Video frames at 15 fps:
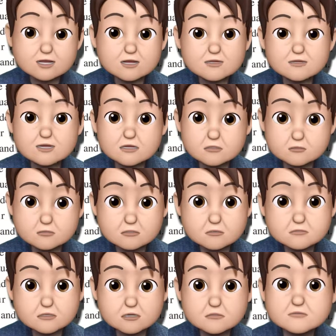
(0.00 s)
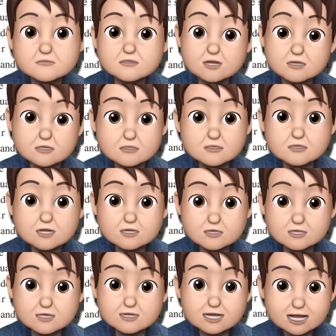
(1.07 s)
자, 순서 문제를 풀 때는
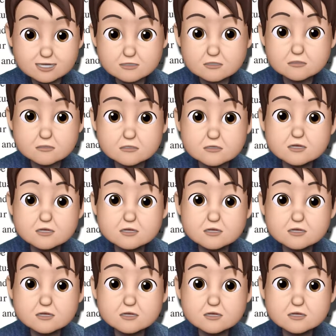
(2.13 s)
사실 단서들을